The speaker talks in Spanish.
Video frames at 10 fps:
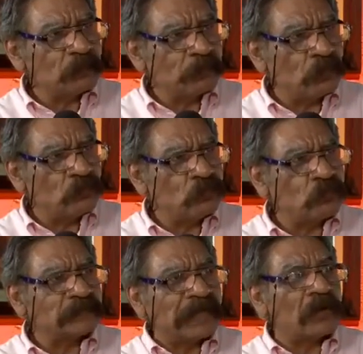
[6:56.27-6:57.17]

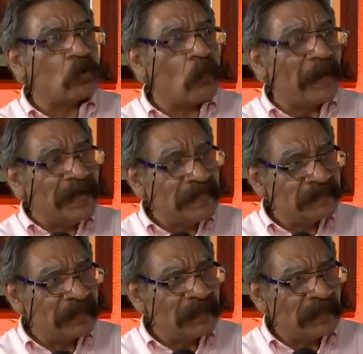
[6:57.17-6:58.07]
productos que
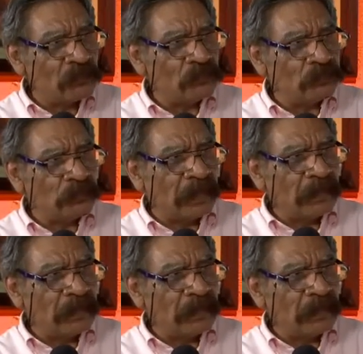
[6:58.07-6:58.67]
globalizan la cultura,